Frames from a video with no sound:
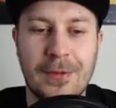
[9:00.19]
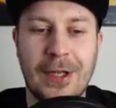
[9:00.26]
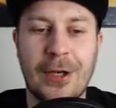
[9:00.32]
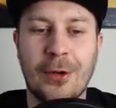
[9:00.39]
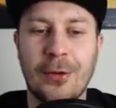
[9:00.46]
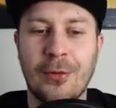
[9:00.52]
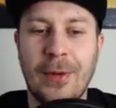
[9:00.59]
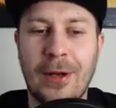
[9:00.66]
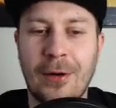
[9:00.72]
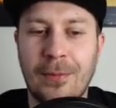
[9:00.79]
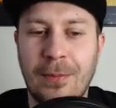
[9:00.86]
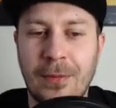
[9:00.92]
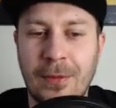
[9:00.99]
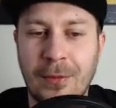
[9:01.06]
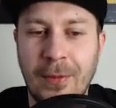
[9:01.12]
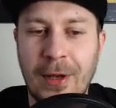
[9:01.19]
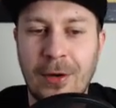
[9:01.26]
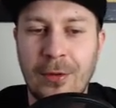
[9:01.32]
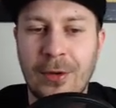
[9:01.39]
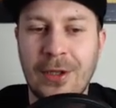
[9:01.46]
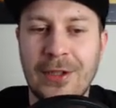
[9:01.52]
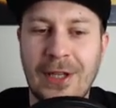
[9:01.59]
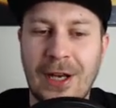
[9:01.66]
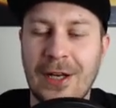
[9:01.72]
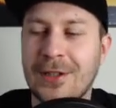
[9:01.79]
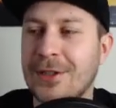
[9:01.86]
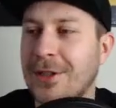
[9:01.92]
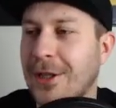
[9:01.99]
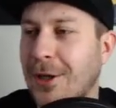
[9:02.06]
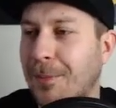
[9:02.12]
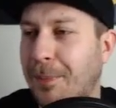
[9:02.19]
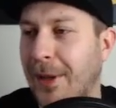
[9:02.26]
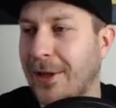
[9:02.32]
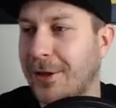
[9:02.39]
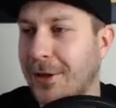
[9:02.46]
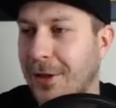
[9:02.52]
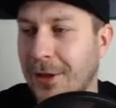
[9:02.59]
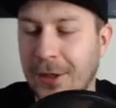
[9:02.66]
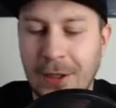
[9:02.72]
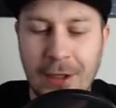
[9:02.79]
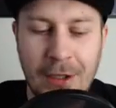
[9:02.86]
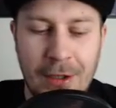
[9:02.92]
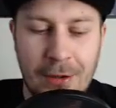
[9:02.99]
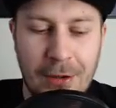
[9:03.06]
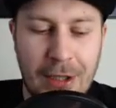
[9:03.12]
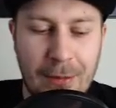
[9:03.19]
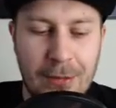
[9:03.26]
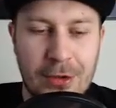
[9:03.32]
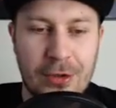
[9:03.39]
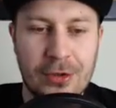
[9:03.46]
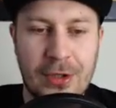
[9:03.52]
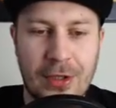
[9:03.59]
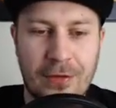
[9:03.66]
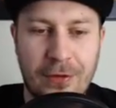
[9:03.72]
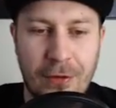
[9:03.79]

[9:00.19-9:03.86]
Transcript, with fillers: tego numeru, numeru iteracyjnego pętli. No i damy coś tak